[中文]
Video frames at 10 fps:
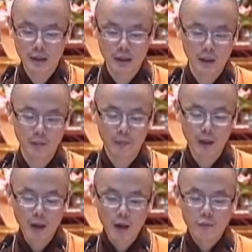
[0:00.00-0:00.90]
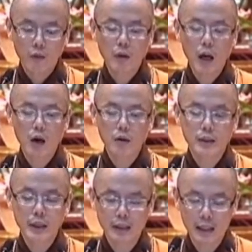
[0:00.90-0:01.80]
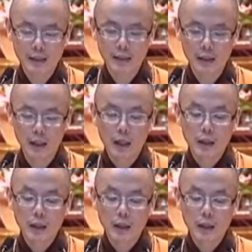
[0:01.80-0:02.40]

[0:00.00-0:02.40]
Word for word: 急。佛告善男子。